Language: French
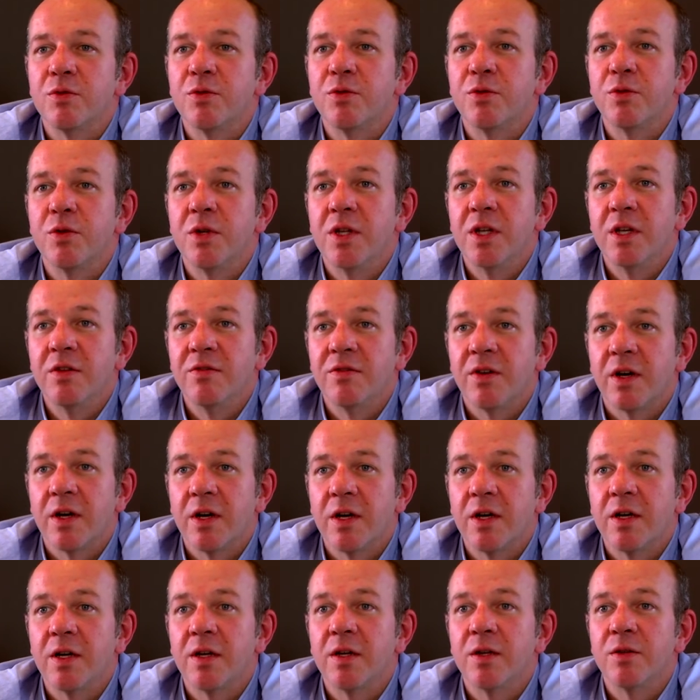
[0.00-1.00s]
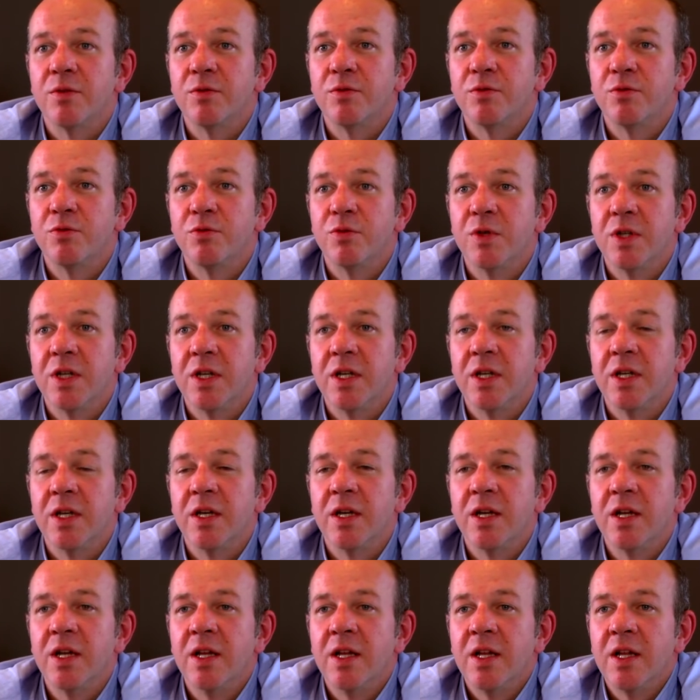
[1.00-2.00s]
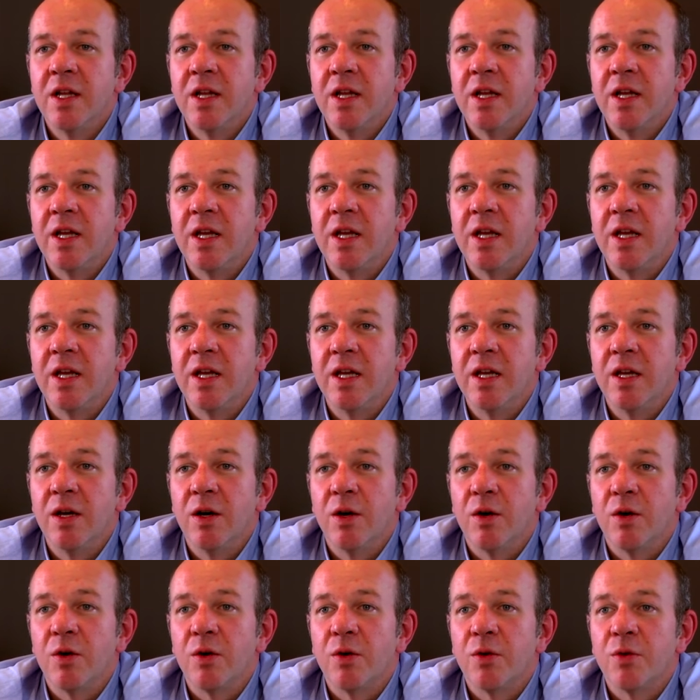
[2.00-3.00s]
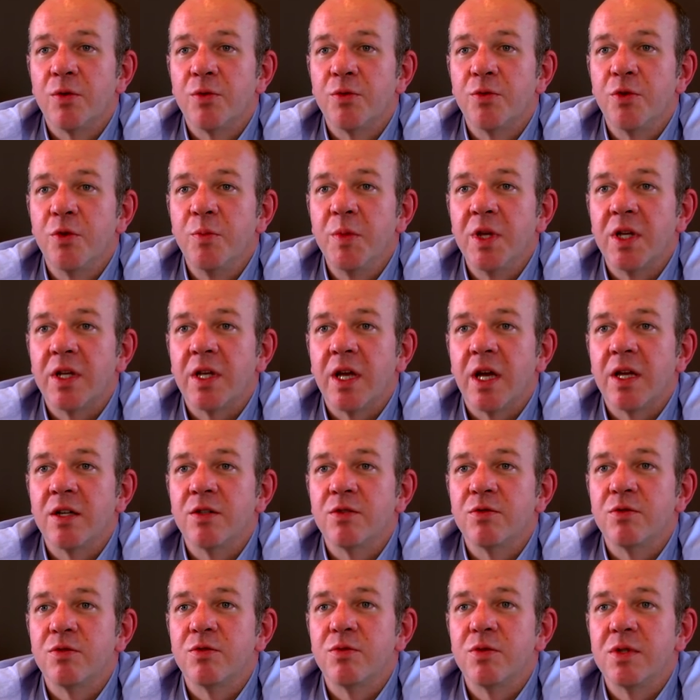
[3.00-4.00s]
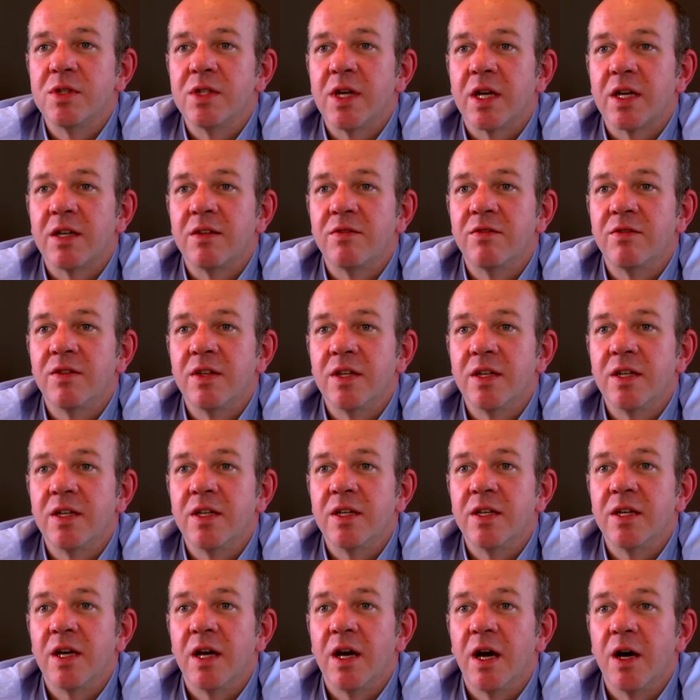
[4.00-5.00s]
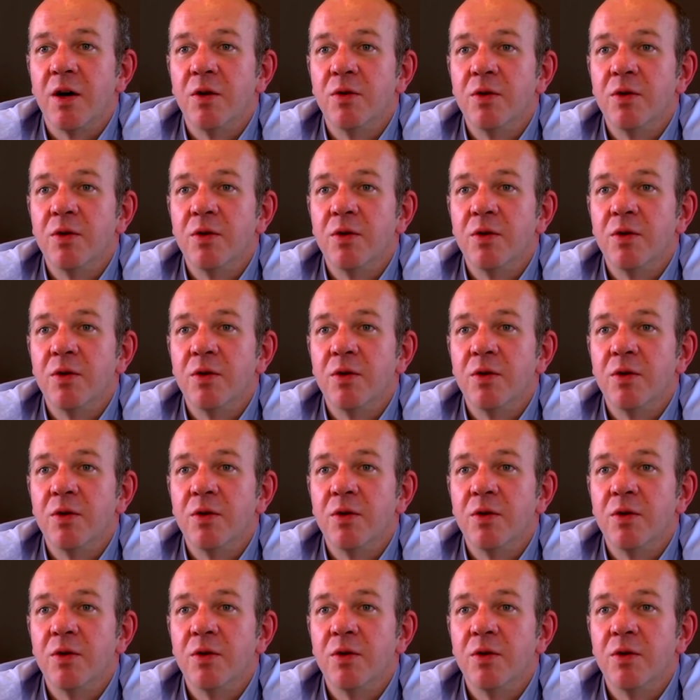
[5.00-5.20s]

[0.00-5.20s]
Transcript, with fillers: de Liévin, Douai. Et en 2004, je suis arrivé à